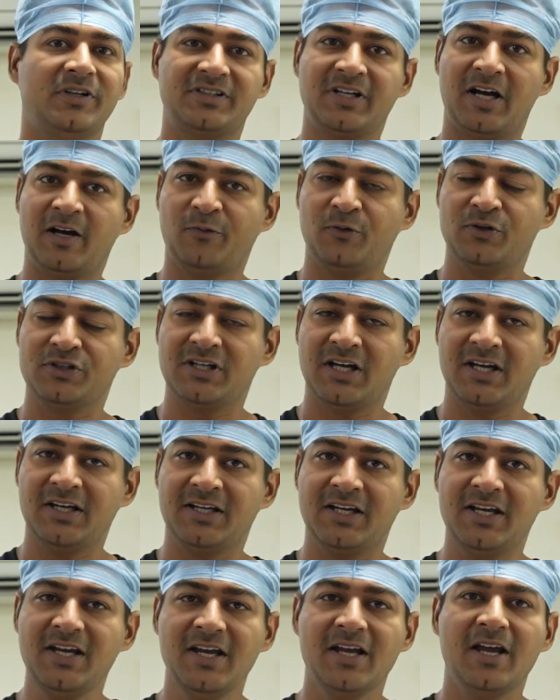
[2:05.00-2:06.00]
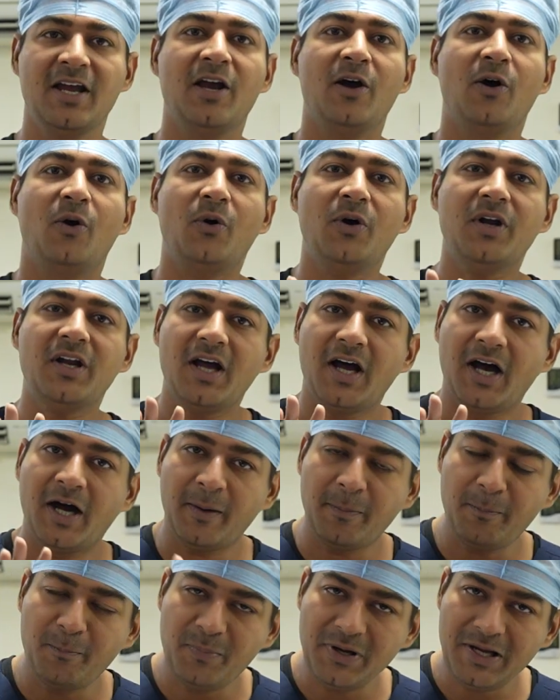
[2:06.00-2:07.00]
भी साफ़ हो जाएगी और
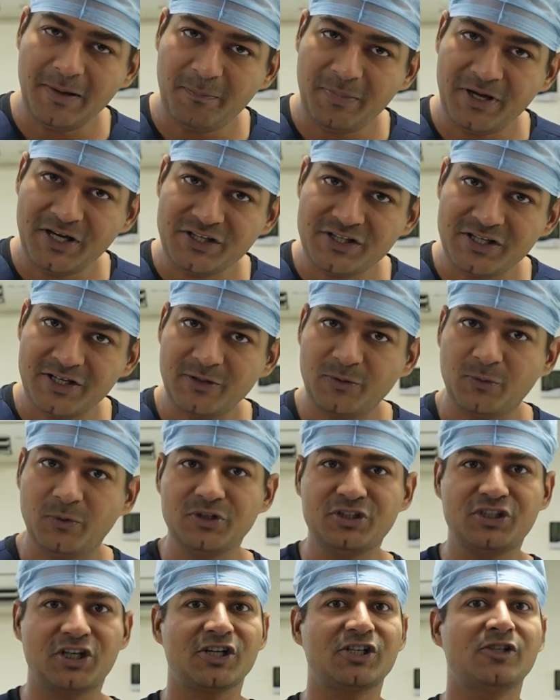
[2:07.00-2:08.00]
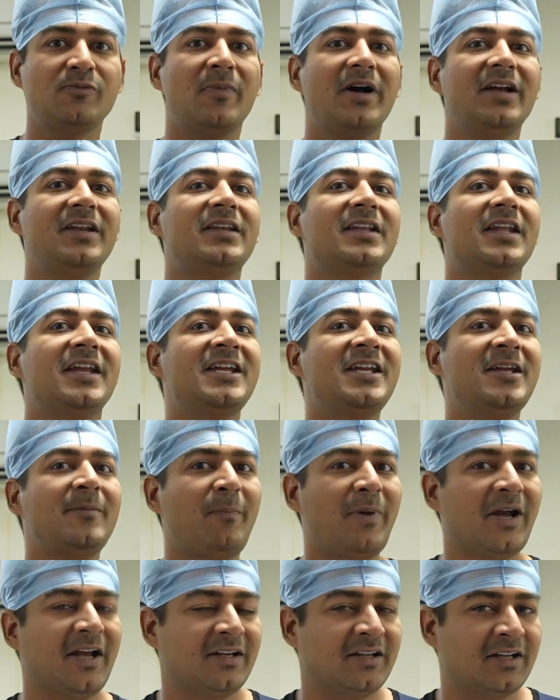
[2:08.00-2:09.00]
अब भी पेशेंट को चश्मा नहीं
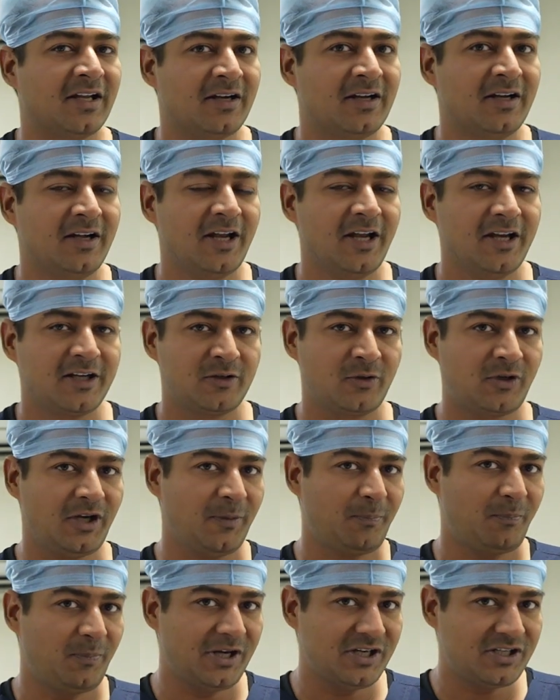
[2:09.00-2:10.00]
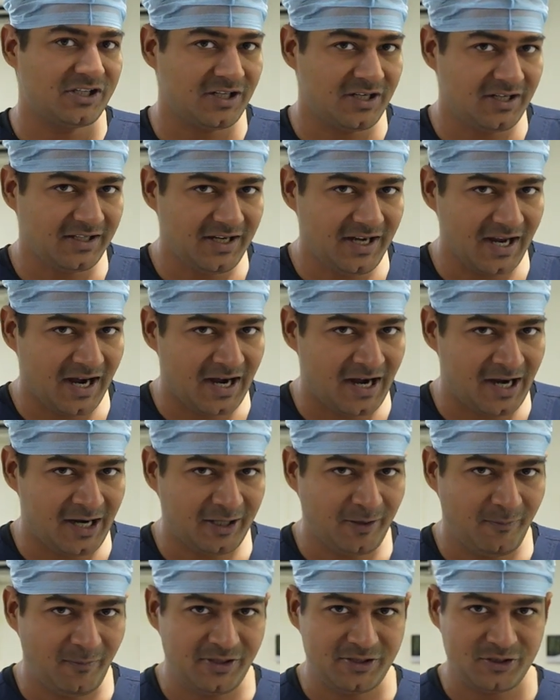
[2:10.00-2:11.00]
पहनना क्योंकि पेशेंट की
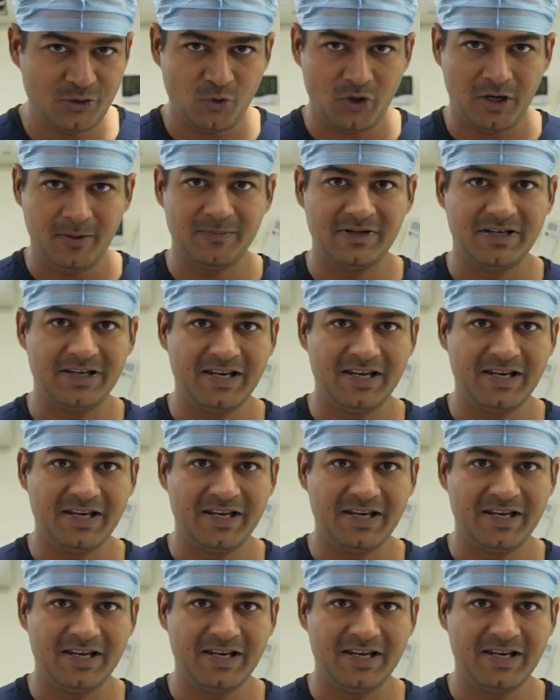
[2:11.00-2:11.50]
आंख में जो हम